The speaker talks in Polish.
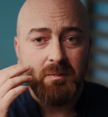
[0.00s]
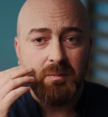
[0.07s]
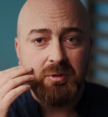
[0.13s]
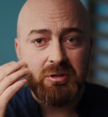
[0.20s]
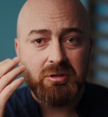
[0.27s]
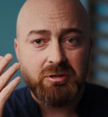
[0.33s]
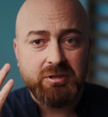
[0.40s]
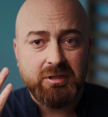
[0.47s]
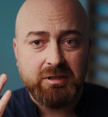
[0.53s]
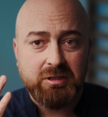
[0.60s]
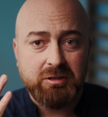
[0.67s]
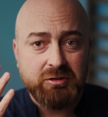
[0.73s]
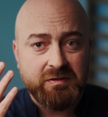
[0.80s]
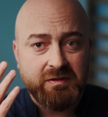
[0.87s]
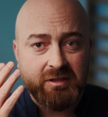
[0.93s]

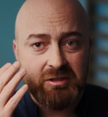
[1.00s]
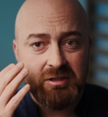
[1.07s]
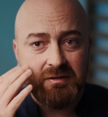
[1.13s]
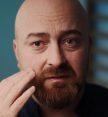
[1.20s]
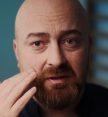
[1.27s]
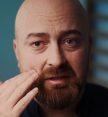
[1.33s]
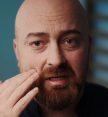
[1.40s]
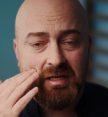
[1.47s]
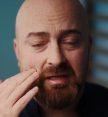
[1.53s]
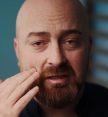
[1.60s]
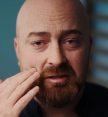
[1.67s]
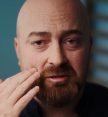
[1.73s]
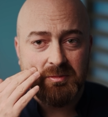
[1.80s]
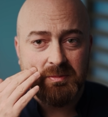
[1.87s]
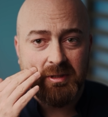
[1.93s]
pryszczyki, czy zaczerwienienia,
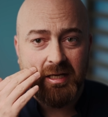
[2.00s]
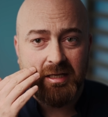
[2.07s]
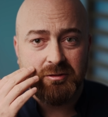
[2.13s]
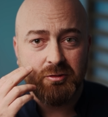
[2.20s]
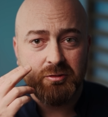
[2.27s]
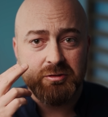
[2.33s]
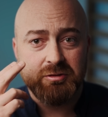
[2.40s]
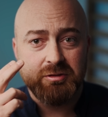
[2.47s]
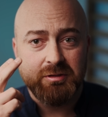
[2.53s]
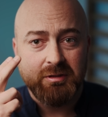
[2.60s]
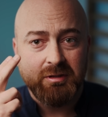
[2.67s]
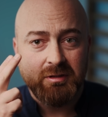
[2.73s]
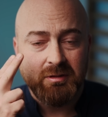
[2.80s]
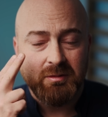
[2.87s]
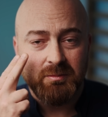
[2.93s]
czy bladość,
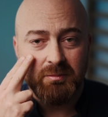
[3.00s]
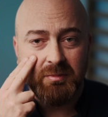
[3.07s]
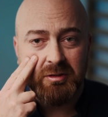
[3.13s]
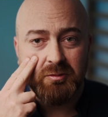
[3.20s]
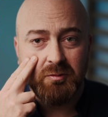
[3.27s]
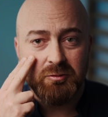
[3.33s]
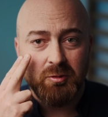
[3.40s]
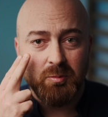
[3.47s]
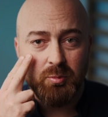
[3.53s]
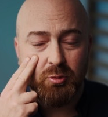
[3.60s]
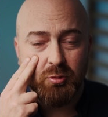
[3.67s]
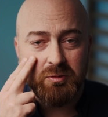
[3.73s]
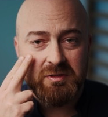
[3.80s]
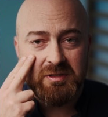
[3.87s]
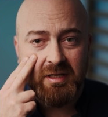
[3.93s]
będą to
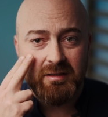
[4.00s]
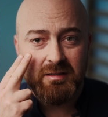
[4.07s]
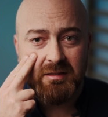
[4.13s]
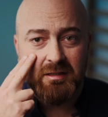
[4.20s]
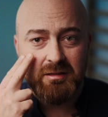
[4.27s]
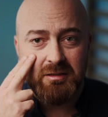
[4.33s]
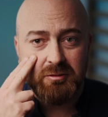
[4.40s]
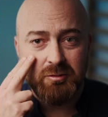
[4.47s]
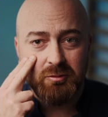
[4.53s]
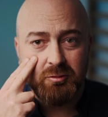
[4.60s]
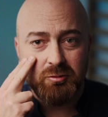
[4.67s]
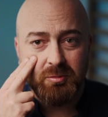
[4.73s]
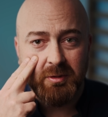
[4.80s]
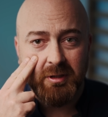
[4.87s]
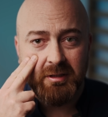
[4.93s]
płuca i jelito
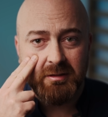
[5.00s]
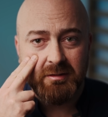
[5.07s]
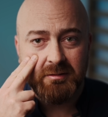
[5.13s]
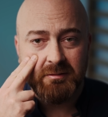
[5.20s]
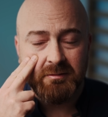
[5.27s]
grube.